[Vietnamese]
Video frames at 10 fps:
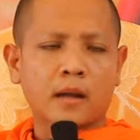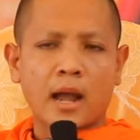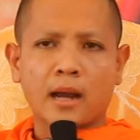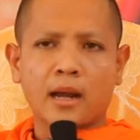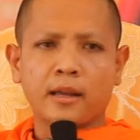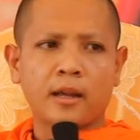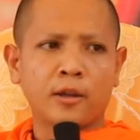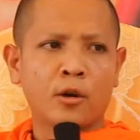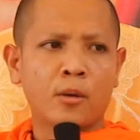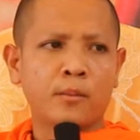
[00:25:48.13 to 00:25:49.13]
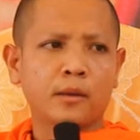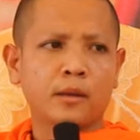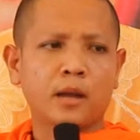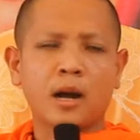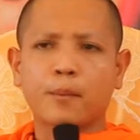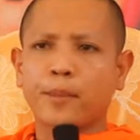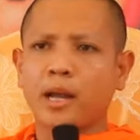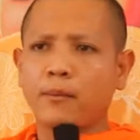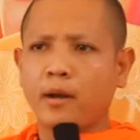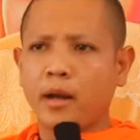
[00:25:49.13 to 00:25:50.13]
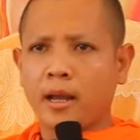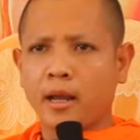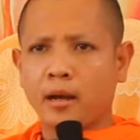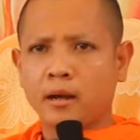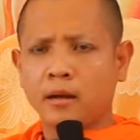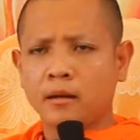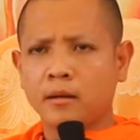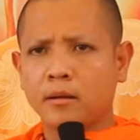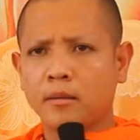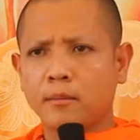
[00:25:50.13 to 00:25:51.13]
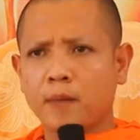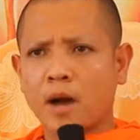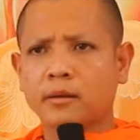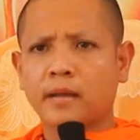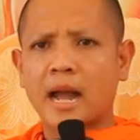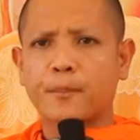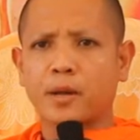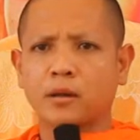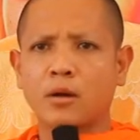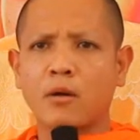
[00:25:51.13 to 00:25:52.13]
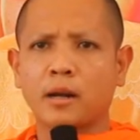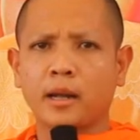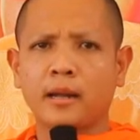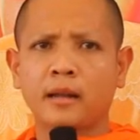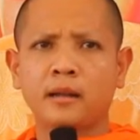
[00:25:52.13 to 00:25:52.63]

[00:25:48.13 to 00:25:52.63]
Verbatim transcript: ca đại nhiệt nhôm giấc bê bờ lia mau đạp là thua ní